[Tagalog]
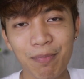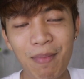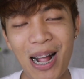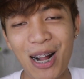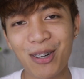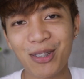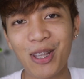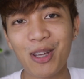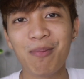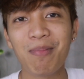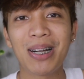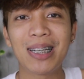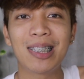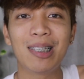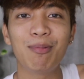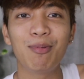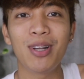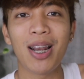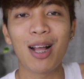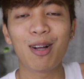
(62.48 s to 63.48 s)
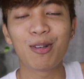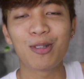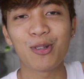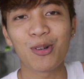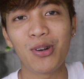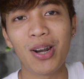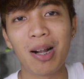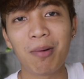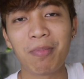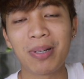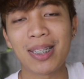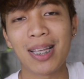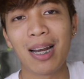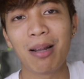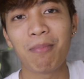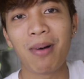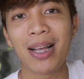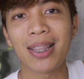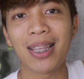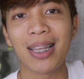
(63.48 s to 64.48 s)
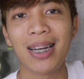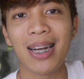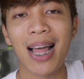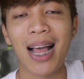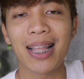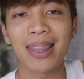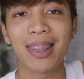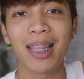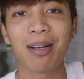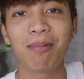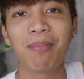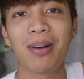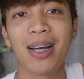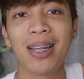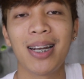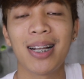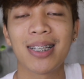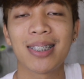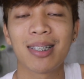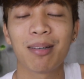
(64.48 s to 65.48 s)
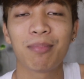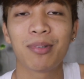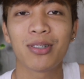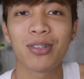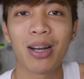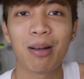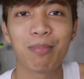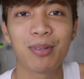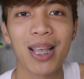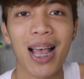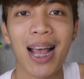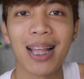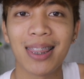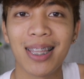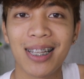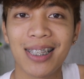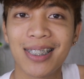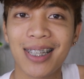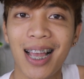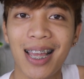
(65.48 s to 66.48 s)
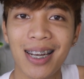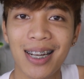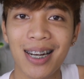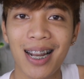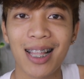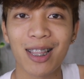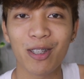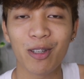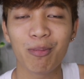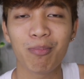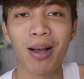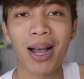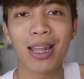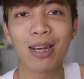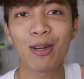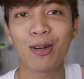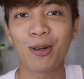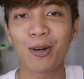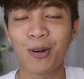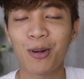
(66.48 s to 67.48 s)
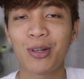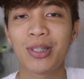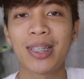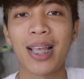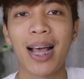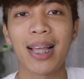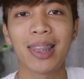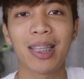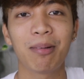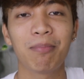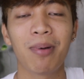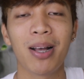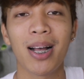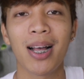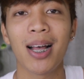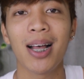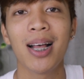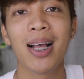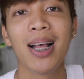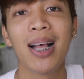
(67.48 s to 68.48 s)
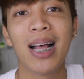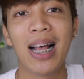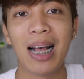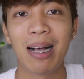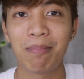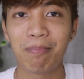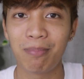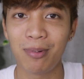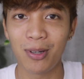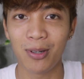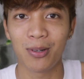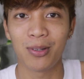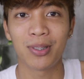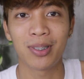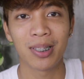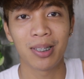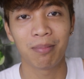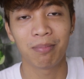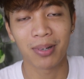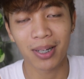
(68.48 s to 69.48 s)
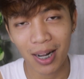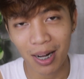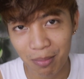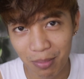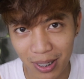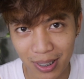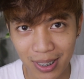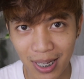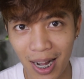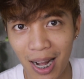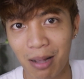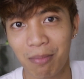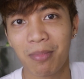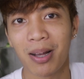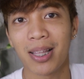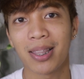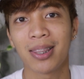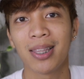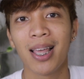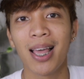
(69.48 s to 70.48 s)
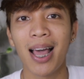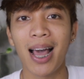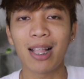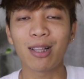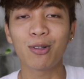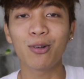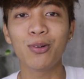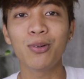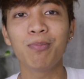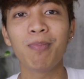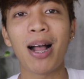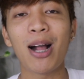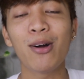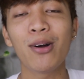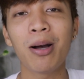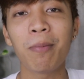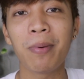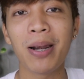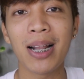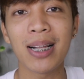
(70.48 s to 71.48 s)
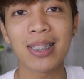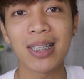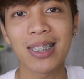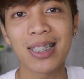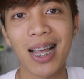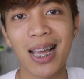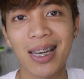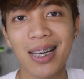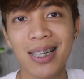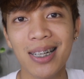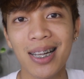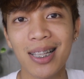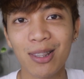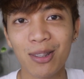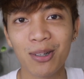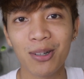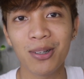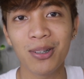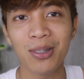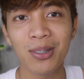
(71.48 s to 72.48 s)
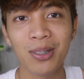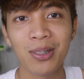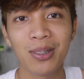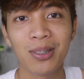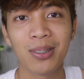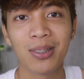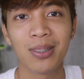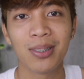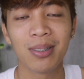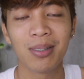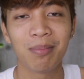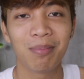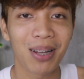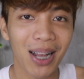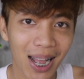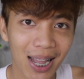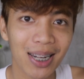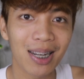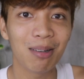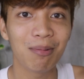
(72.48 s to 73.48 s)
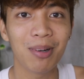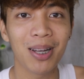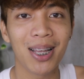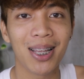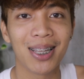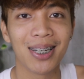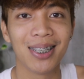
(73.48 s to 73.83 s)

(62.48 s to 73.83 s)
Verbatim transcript: bago tayo magsimula, gusto ko lang pasalamatan lahat ng mga nag-subscribe sa ating channel at yung mga nanonood sa ating mga uploads. Maraming salamat. At kung bago ka pa lang sa channel na to, baka naman,